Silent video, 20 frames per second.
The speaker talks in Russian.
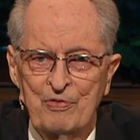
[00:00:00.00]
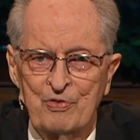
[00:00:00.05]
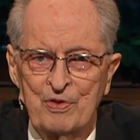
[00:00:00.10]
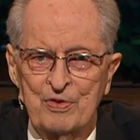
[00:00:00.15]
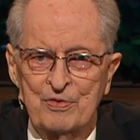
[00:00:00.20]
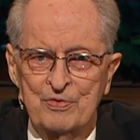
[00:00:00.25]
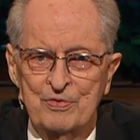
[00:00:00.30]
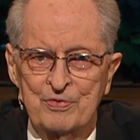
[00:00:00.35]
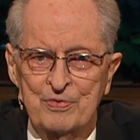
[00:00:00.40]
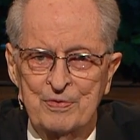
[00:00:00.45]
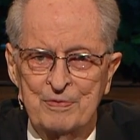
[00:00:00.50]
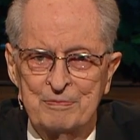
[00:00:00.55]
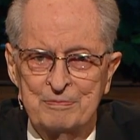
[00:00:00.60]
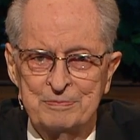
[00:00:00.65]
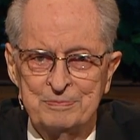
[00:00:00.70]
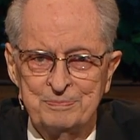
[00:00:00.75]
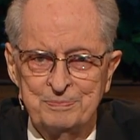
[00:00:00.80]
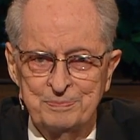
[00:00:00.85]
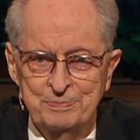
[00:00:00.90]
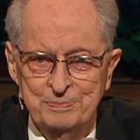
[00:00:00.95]
Такая
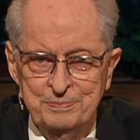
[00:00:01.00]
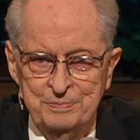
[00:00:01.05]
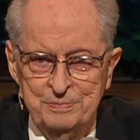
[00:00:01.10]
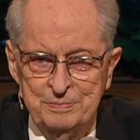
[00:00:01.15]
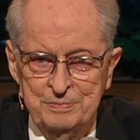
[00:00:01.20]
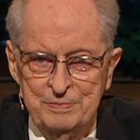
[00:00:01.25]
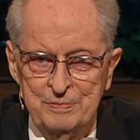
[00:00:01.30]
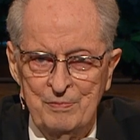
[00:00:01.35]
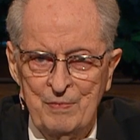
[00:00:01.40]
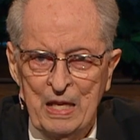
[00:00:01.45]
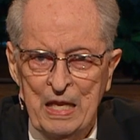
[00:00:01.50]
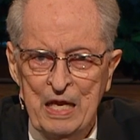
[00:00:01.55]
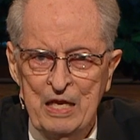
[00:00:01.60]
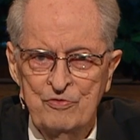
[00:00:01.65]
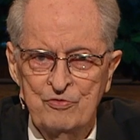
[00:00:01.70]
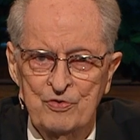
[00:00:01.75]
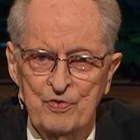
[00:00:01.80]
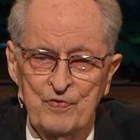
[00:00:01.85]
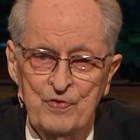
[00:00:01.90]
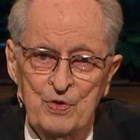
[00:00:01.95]
жертва
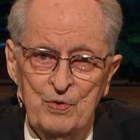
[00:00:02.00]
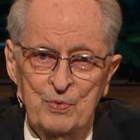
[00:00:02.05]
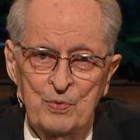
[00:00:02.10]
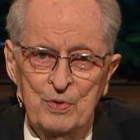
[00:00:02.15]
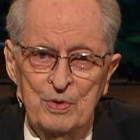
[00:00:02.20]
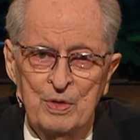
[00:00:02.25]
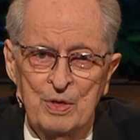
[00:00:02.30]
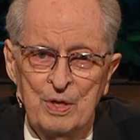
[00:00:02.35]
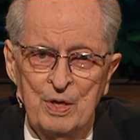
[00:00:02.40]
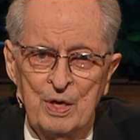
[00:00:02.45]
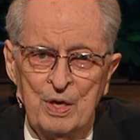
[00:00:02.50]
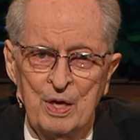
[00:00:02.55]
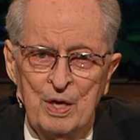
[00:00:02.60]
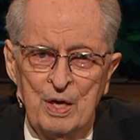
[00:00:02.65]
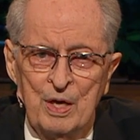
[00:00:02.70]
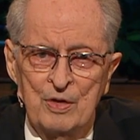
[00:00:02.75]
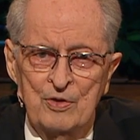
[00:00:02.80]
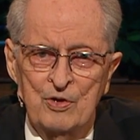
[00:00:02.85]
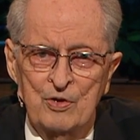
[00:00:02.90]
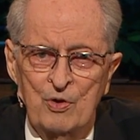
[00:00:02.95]
придает им сил
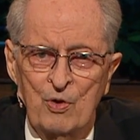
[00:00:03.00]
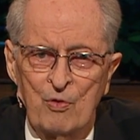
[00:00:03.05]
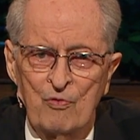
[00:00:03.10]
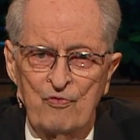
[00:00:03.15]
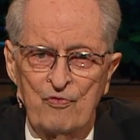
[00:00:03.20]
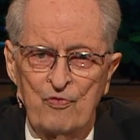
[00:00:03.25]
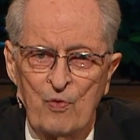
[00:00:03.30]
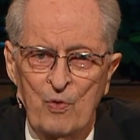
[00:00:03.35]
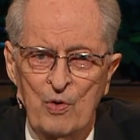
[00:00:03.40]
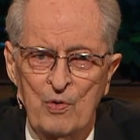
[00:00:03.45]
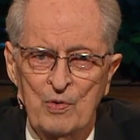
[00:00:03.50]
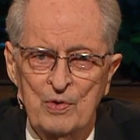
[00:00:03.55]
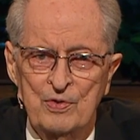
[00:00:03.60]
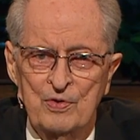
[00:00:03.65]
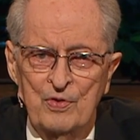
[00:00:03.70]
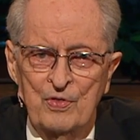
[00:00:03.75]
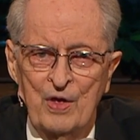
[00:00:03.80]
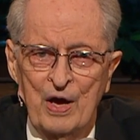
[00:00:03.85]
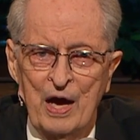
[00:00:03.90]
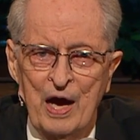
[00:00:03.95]
идти
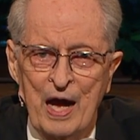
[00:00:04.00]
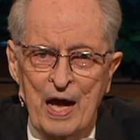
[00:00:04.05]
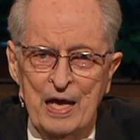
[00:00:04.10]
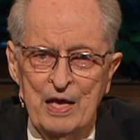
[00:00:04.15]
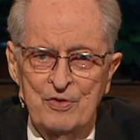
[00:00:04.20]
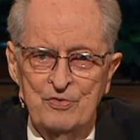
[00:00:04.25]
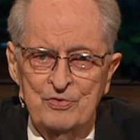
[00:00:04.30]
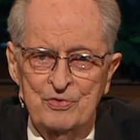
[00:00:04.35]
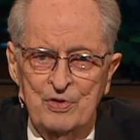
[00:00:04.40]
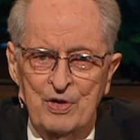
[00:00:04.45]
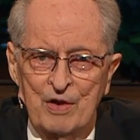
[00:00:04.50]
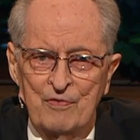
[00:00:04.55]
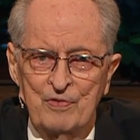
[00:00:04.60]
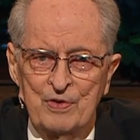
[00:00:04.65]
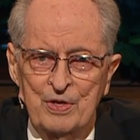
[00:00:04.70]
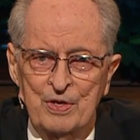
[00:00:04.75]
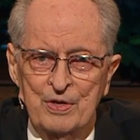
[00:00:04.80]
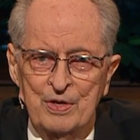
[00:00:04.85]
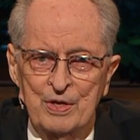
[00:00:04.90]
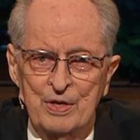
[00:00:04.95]
навстречу
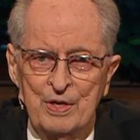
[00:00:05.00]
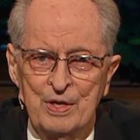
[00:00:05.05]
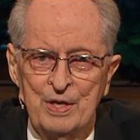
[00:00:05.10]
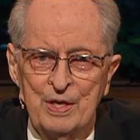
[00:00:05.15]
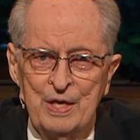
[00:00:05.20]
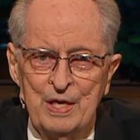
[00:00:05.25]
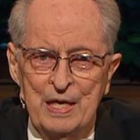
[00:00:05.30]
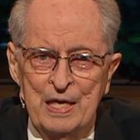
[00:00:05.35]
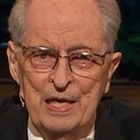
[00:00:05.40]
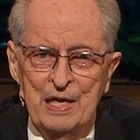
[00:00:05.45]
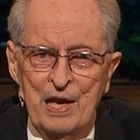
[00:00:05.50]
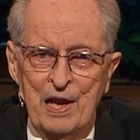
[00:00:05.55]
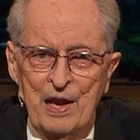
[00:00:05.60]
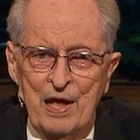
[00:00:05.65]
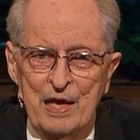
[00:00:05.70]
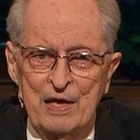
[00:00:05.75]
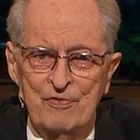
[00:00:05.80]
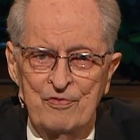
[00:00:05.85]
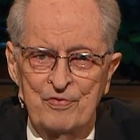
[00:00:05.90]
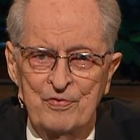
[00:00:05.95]
Высшему
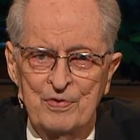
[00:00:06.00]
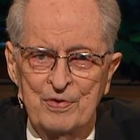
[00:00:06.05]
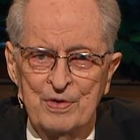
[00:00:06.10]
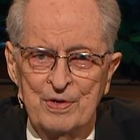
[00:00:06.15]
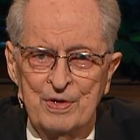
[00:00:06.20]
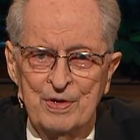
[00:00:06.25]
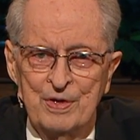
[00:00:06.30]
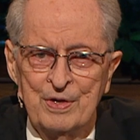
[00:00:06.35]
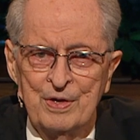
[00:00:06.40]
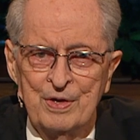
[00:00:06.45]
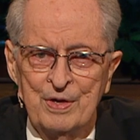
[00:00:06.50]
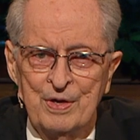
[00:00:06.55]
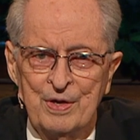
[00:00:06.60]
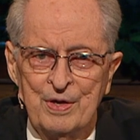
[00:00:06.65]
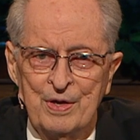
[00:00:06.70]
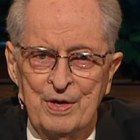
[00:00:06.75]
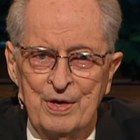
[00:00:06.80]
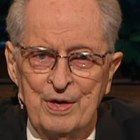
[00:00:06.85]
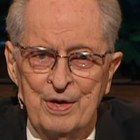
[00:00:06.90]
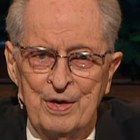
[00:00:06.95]
Завету этой
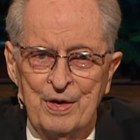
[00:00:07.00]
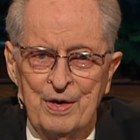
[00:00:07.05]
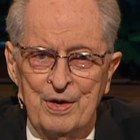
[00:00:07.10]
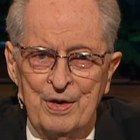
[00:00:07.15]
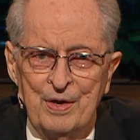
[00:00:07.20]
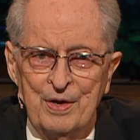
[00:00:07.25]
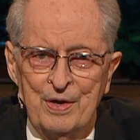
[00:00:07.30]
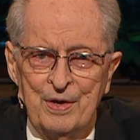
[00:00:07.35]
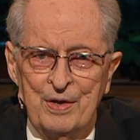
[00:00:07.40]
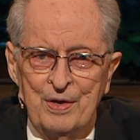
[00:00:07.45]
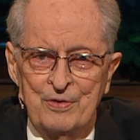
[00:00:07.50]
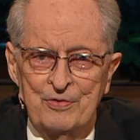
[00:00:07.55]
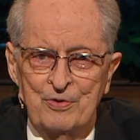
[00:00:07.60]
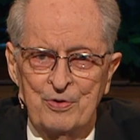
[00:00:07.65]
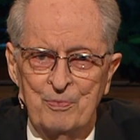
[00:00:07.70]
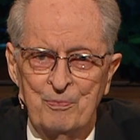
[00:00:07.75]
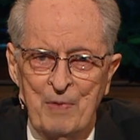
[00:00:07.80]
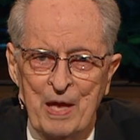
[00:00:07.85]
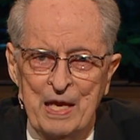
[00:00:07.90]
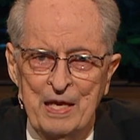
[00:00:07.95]
жизни,
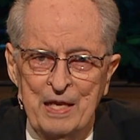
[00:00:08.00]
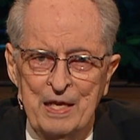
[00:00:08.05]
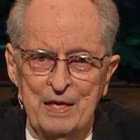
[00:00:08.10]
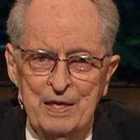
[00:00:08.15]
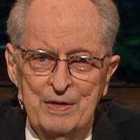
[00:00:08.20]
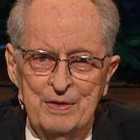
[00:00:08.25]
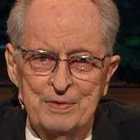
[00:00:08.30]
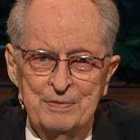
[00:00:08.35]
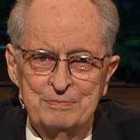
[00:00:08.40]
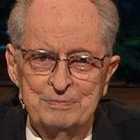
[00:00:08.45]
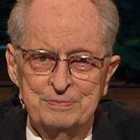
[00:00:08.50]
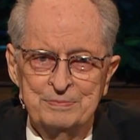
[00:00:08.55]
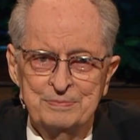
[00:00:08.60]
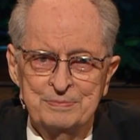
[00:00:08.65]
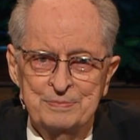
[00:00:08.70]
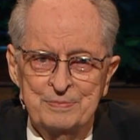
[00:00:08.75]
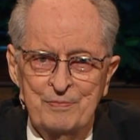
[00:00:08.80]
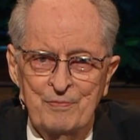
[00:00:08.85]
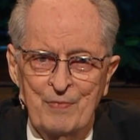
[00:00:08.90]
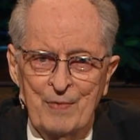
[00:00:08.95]
к
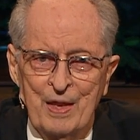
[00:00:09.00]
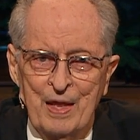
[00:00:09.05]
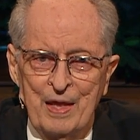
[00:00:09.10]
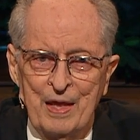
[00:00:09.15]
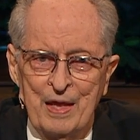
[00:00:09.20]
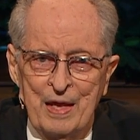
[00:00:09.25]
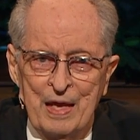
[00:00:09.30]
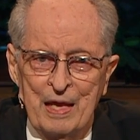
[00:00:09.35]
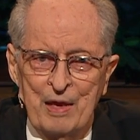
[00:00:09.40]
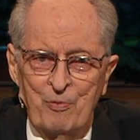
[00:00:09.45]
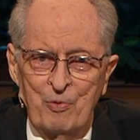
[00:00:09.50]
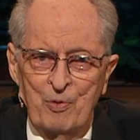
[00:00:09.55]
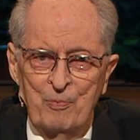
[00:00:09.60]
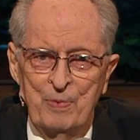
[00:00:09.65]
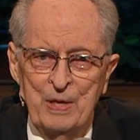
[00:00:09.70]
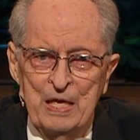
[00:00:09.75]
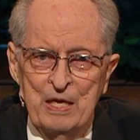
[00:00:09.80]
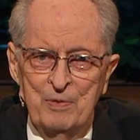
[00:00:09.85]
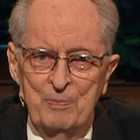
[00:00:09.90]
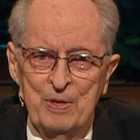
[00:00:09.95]
бракосочетанию,
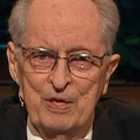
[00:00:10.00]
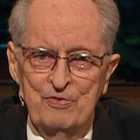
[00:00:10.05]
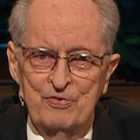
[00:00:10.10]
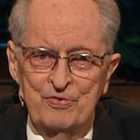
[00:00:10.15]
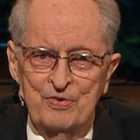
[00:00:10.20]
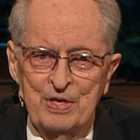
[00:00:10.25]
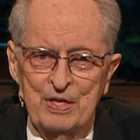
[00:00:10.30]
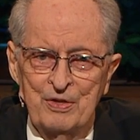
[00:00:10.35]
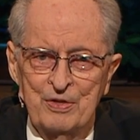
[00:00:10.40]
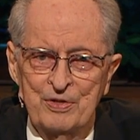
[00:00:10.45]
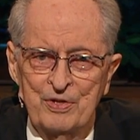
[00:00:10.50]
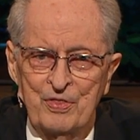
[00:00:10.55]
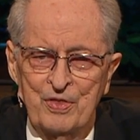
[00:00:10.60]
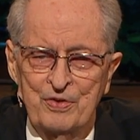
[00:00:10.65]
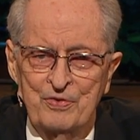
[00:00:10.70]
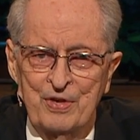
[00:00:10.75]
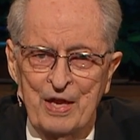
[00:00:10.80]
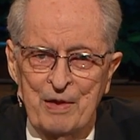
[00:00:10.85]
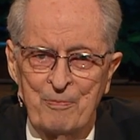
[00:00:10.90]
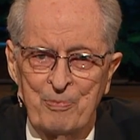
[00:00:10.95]
запечатыванию в
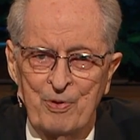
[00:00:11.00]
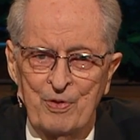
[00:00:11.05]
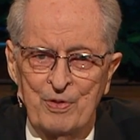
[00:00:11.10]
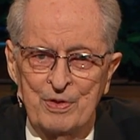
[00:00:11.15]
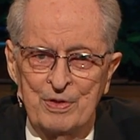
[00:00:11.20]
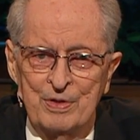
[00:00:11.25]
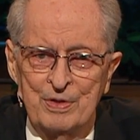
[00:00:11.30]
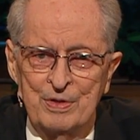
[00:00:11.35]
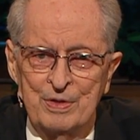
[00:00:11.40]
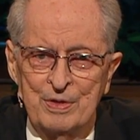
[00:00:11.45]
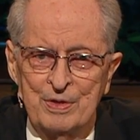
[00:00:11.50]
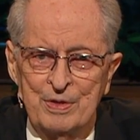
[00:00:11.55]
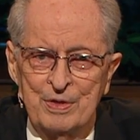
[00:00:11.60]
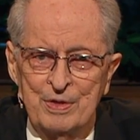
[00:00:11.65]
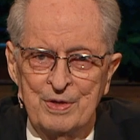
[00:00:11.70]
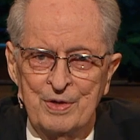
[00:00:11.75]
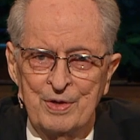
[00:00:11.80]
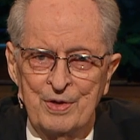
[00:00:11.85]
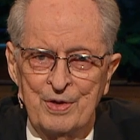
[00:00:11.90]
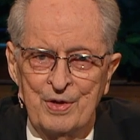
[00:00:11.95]
храме и
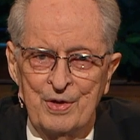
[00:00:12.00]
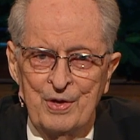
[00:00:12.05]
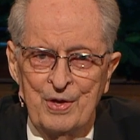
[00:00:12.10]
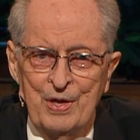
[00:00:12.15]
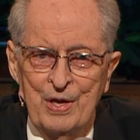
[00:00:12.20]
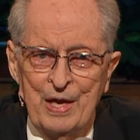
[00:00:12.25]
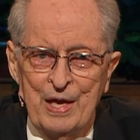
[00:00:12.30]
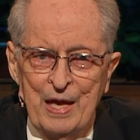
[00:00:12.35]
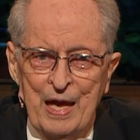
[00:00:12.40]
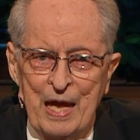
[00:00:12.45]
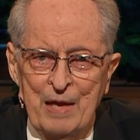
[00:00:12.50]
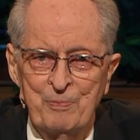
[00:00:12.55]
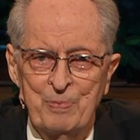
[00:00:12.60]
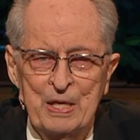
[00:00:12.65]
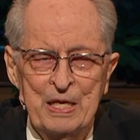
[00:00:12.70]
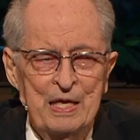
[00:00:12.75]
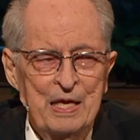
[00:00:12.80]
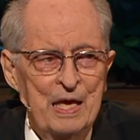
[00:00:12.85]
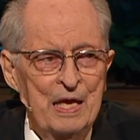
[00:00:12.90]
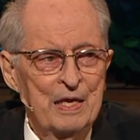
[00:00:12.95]
началу
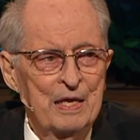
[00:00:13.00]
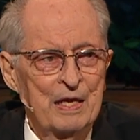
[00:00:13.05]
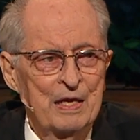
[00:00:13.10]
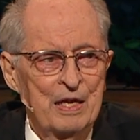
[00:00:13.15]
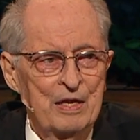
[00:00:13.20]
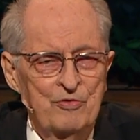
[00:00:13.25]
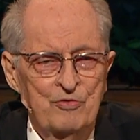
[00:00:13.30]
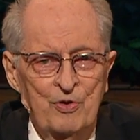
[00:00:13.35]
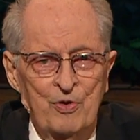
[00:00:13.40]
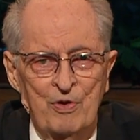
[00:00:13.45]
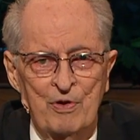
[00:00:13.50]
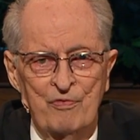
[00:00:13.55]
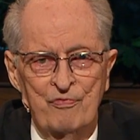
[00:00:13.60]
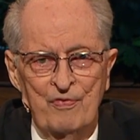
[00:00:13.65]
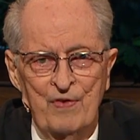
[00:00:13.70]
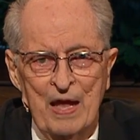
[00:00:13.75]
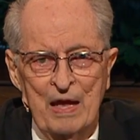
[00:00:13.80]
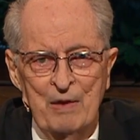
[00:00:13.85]
вечной семьи.